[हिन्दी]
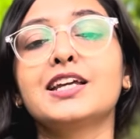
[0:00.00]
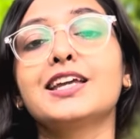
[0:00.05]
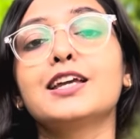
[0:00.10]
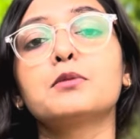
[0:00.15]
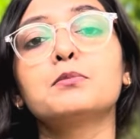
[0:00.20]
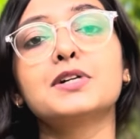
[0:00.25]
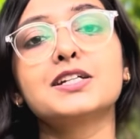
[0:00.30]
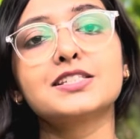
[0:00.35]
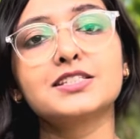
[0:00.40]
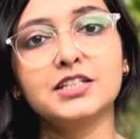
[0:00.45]

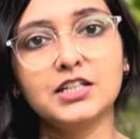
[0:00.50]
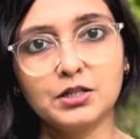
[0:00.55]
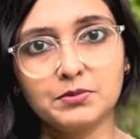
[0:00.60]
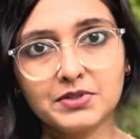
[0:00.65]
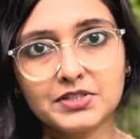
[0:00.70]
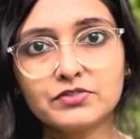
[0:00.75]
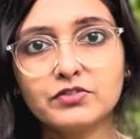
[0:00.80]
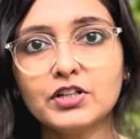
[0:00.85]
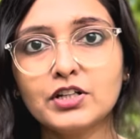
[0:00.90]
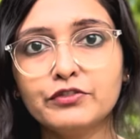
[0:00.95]
एक बार
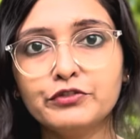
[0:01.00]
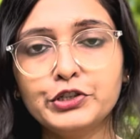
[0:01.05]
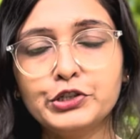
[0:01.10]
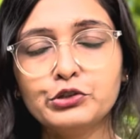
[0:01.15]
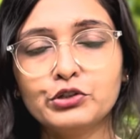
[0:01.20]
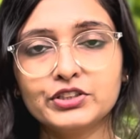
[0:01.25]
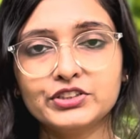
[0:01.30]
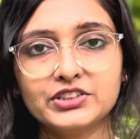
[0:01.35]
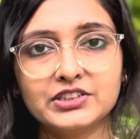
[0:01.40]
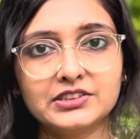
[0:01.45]
सिलेबस वाला
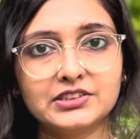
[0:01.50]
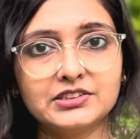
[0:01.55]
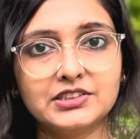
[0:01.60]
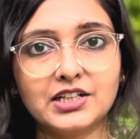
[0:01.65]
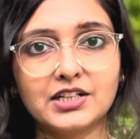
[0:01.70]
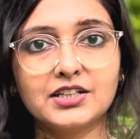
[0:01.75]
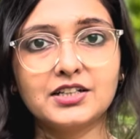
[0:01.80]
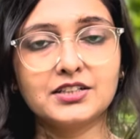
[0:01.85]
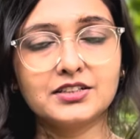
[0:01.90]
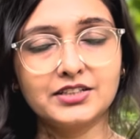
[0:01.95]
वीडियो अच्छे से
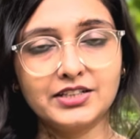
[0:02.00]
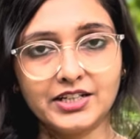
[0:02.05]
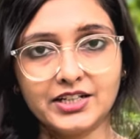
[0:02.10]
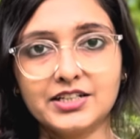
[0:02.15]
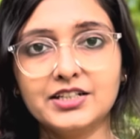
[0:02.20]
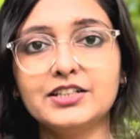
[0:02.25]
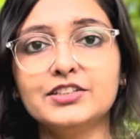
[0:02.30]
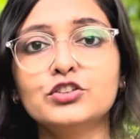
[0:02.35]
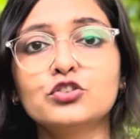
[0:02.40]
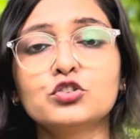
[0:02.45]
जाकर
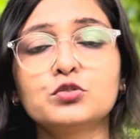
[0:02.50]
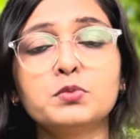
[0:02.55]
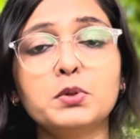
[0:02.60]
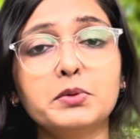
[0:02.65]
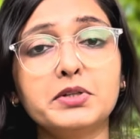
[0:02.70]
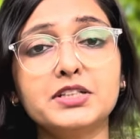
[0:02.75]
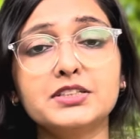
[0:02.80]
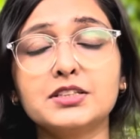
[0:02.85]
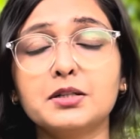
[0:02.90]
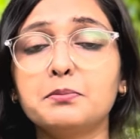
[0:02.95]
देख लीजिए उसमें
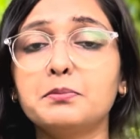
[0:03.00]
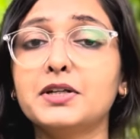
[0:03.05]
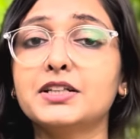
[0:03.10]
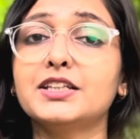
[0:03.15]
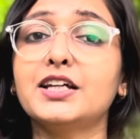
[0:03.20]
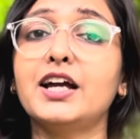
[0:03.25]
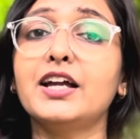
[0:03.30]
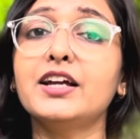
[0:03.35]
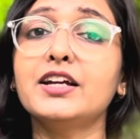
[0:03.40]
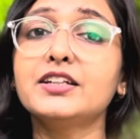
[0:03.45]
मैंने सब
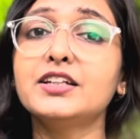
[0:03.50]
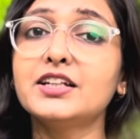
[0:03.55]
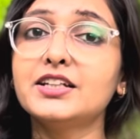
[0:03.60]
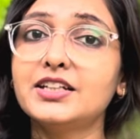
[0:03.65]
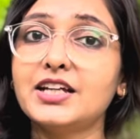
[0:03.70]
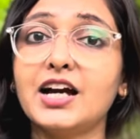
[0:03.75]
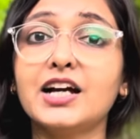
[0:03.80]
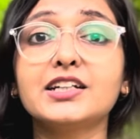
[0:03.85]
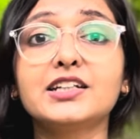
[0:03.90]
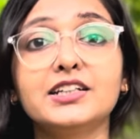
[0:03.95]
बताया कि
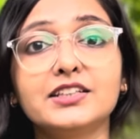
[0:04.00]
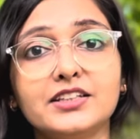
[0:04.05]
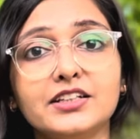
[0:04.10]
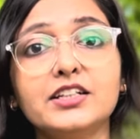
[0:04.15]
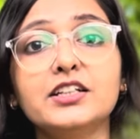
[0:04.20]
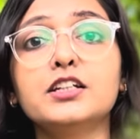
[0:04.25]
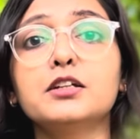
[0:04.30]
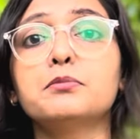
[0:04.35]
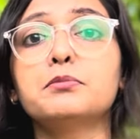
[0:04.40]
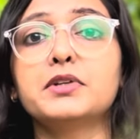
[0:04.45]
क्या
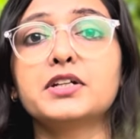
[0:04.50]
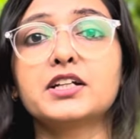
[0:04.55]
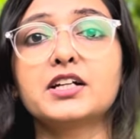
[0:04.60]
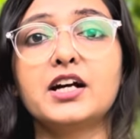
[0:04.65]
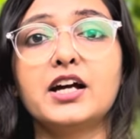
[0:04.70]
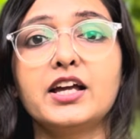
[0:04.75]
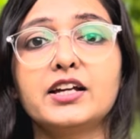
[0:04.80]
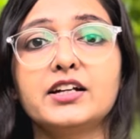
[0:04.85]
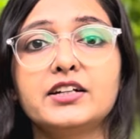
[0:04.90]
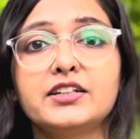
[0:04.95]
कितने नंबर
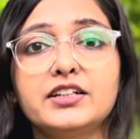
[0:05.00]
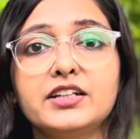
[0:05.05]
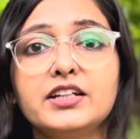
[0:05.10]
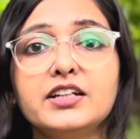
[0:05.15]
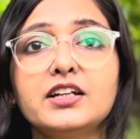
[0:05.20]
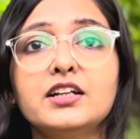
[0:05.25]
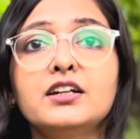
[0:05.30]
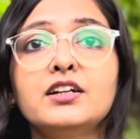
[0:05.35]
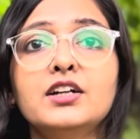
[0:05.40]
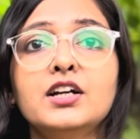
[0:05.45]
का आएगा
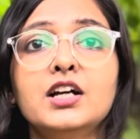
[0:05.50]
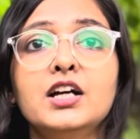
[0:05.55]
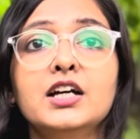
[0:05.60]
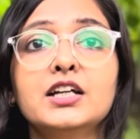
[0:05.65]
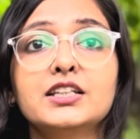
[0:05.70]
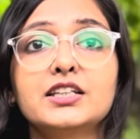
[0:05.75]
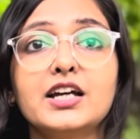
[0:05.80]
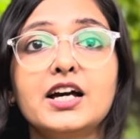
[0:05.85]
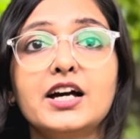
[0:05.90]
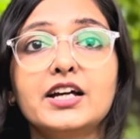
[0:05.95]
ठीक है
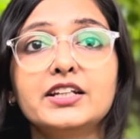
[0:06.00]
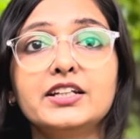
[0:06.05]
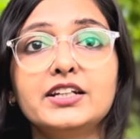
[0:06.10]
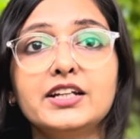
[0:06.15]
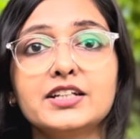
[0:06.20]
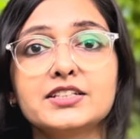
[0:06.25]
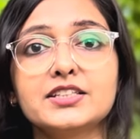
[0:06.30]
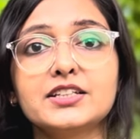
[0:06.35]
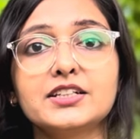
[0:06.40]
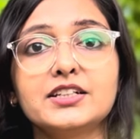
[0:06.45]
तैयारी
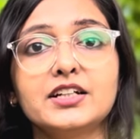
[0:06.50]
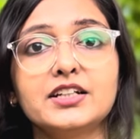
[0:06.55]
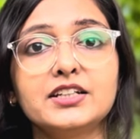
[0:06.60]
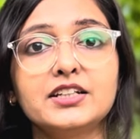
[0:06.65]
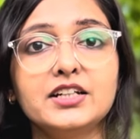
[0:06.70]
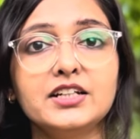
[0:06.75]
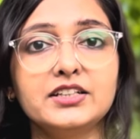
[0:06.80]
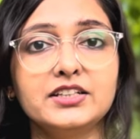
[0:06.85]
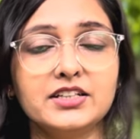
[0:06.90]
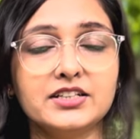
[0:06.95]
कैसे
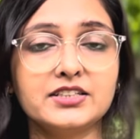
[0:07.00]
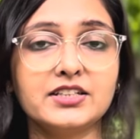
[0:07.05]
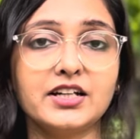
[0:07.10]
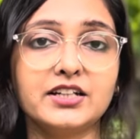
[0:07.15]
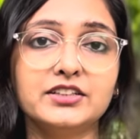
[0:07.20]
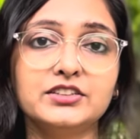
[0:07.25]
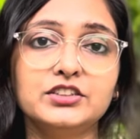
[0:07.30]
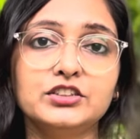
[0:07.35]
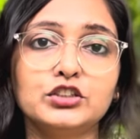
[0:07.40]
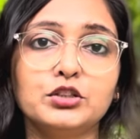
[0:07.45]
करनी है ये
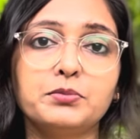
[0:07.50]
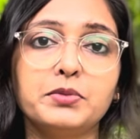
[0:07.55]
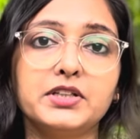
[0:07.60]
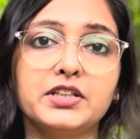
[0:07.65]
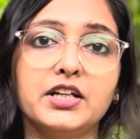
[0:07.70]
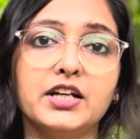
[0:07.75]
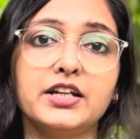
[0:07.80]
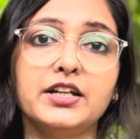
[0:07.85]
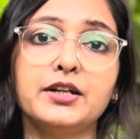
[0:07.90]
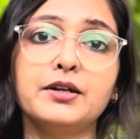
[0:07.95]
सारी चीज़ें
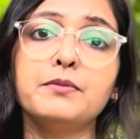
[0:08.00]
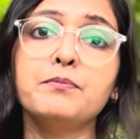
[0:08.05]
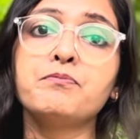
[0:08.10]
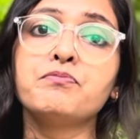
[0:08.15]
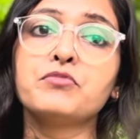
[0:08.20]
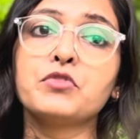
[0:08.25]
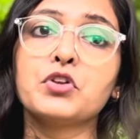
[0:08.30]
बताई है